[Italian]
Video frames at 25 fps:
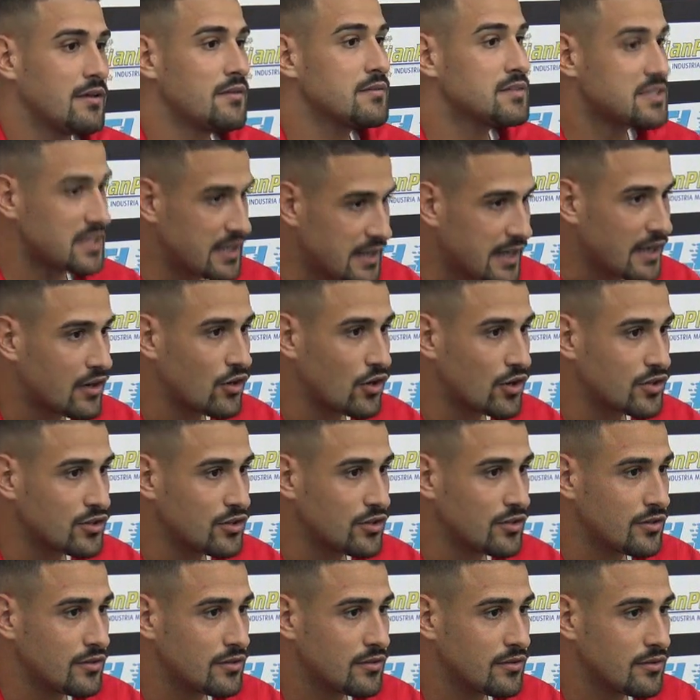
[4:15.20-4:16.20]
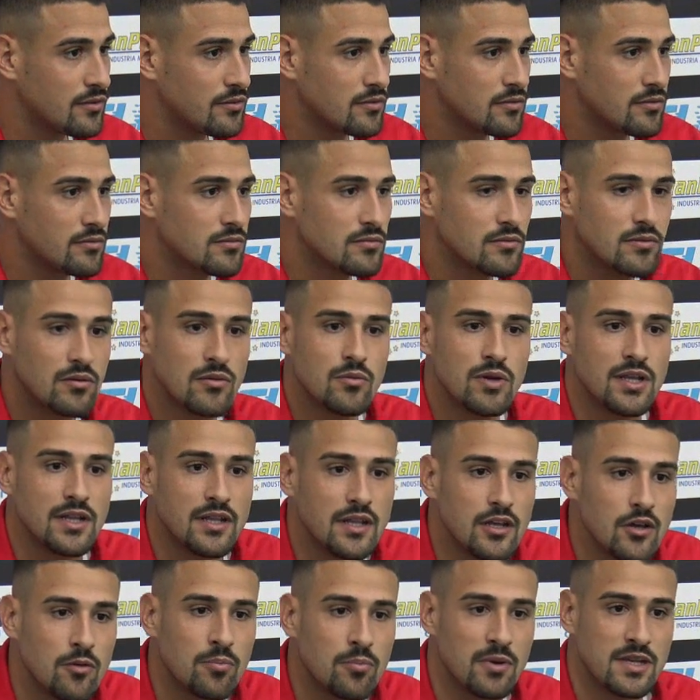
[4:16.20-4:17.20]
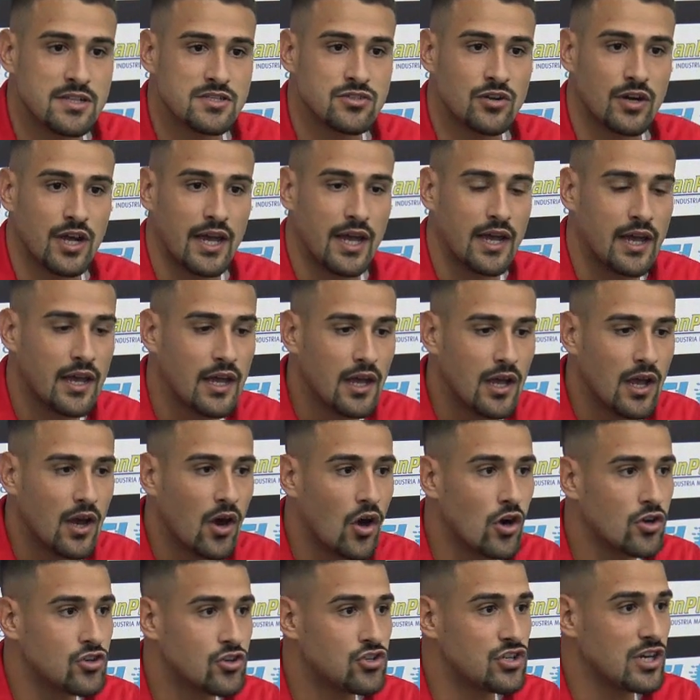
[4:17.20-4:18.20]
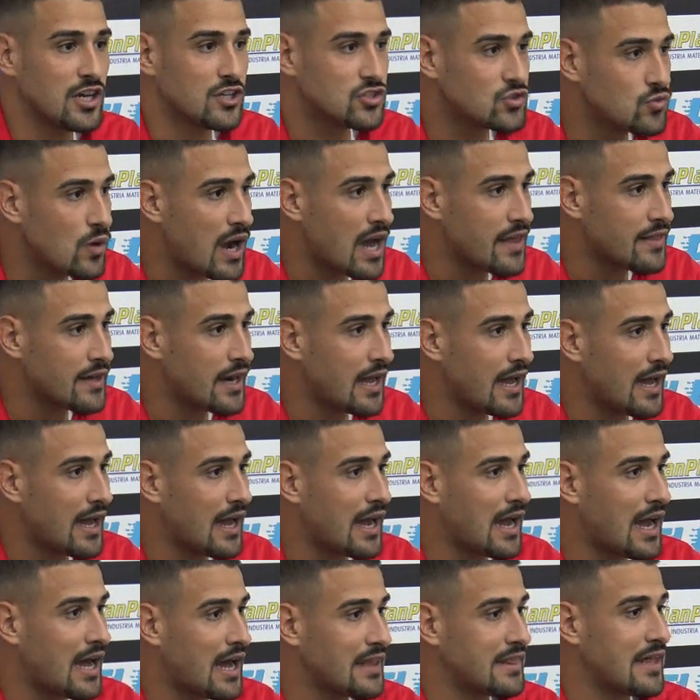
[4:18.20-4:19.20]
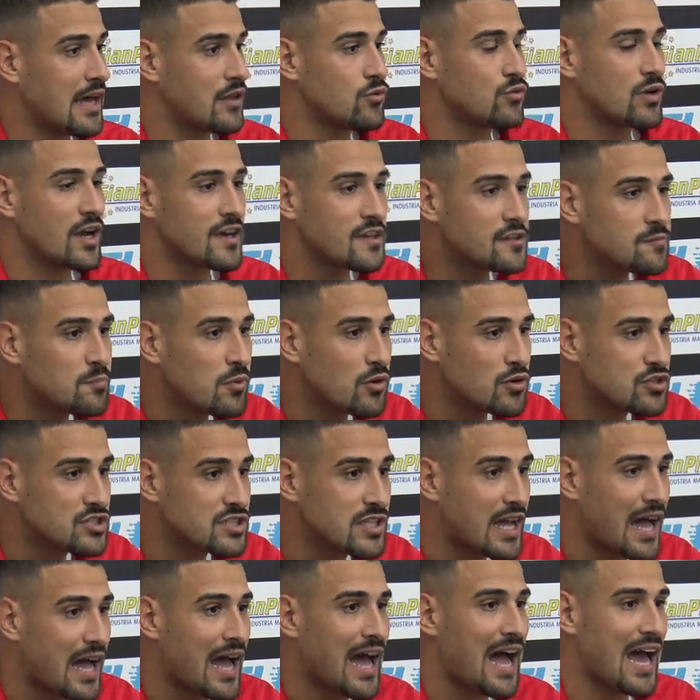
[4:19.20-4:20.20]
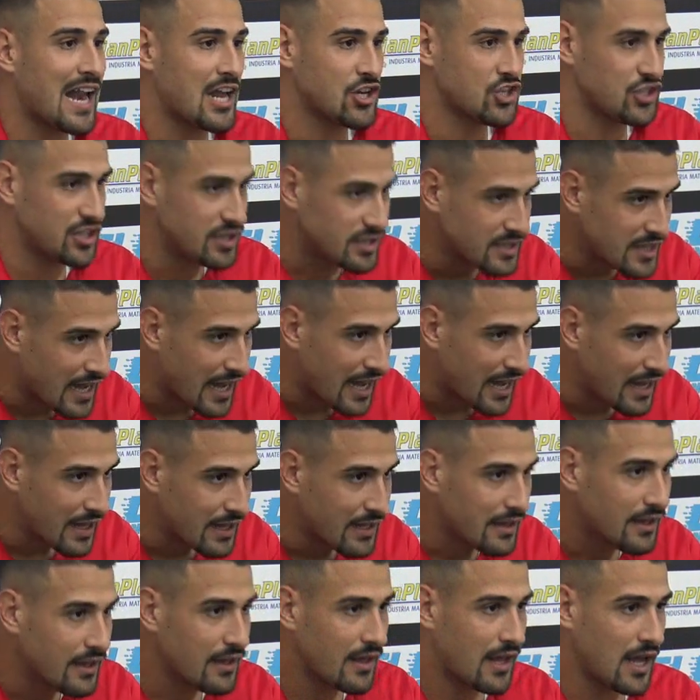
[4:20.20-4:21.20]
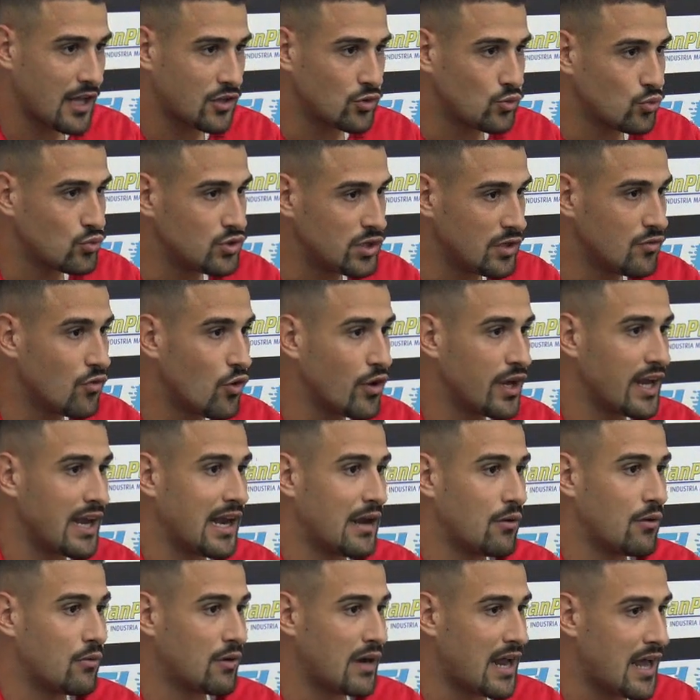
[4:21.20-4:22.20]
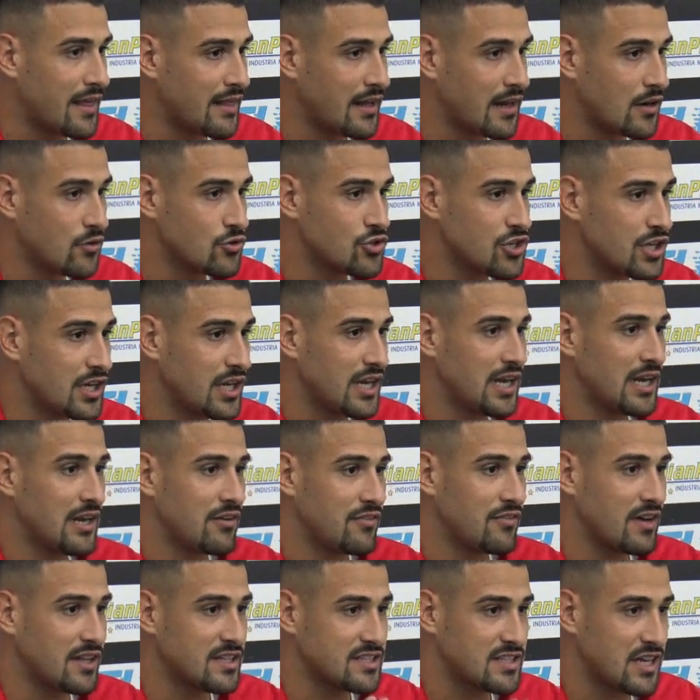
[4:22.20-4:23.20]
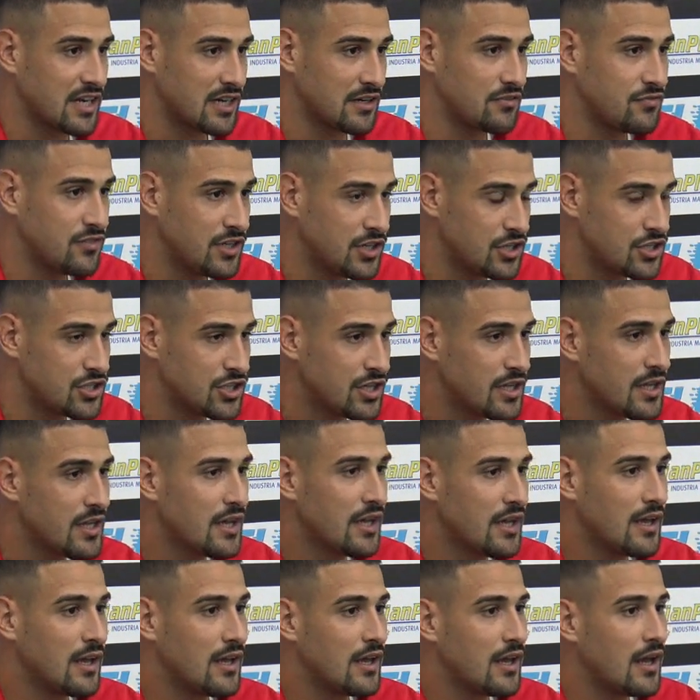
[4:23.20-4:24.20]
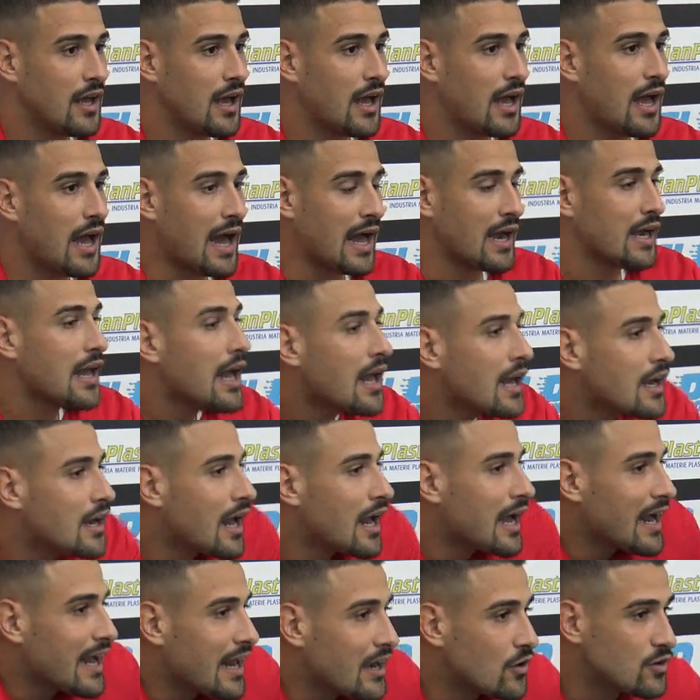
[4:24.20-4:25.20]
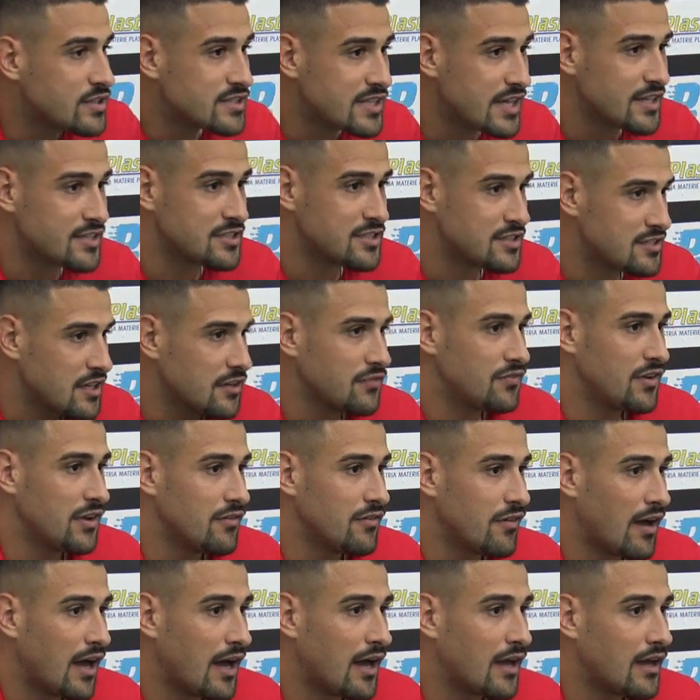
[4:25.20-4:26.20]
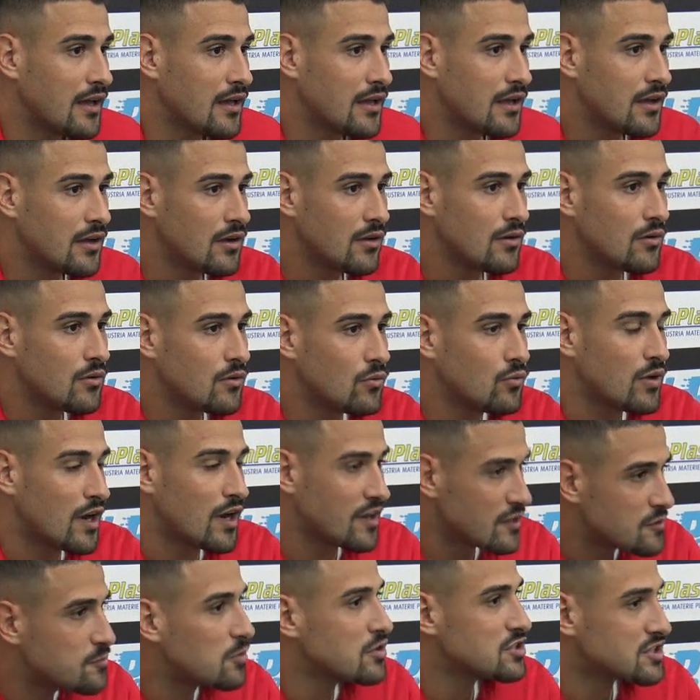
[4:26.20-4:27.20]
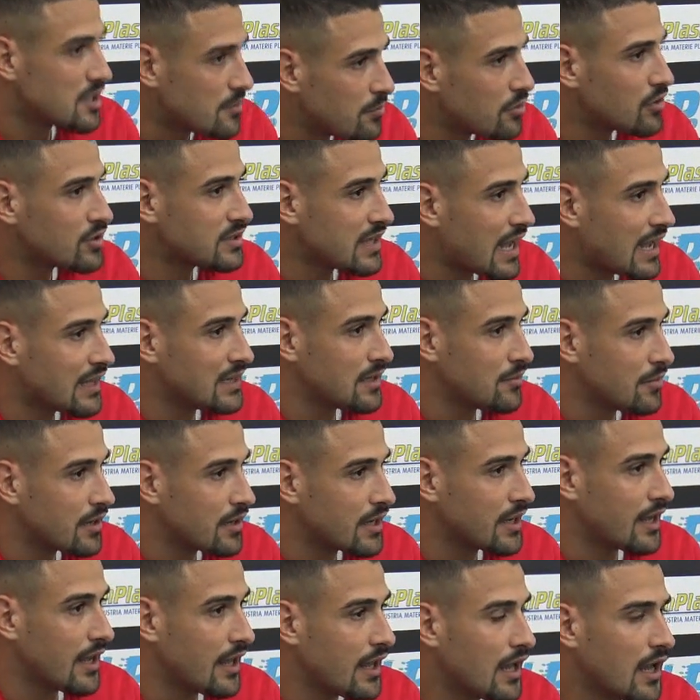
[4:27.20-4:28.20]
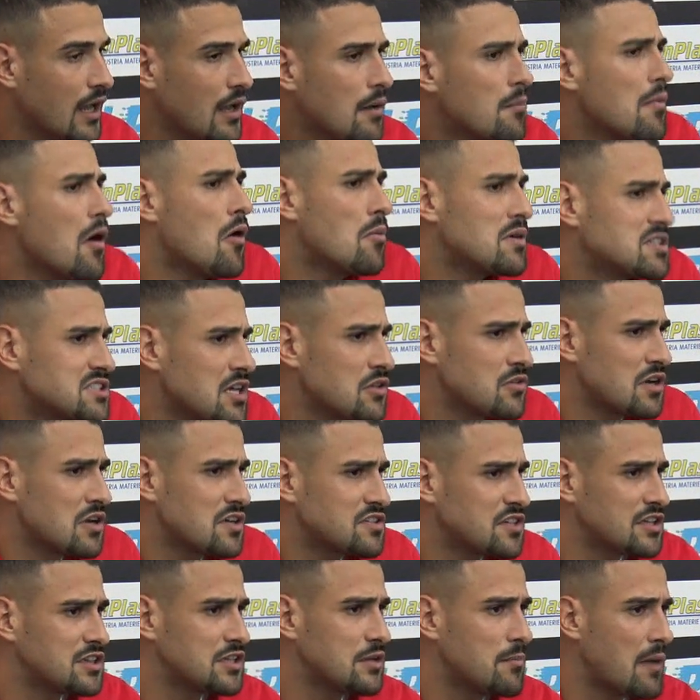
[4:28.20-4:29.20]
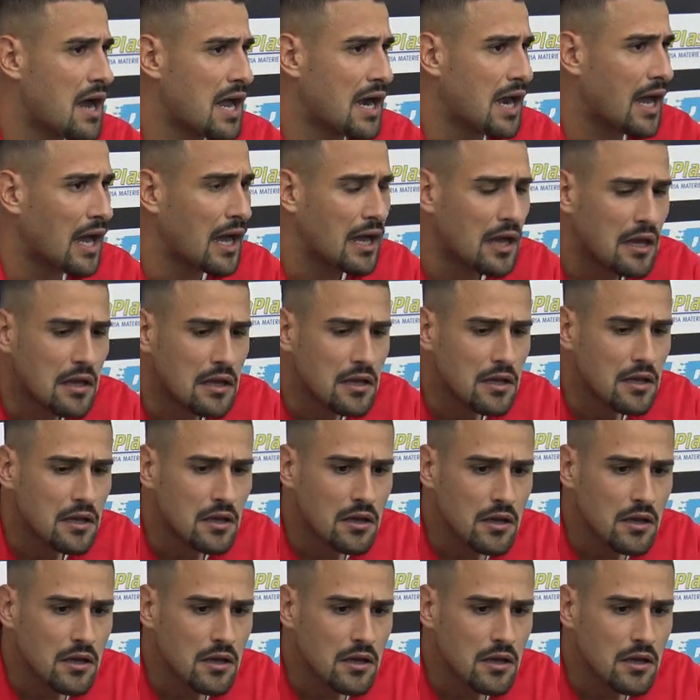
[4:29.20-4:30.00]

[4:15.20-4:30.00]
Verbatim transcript: Siete d'accordo? Quindi io penso che oggi la squadra ha dato una risposta alla città, a tutti voi che lavorate la nocerina, fate sacrifici, anche a noi stessi serviva una risposta importante perché abbiamo passato una settimana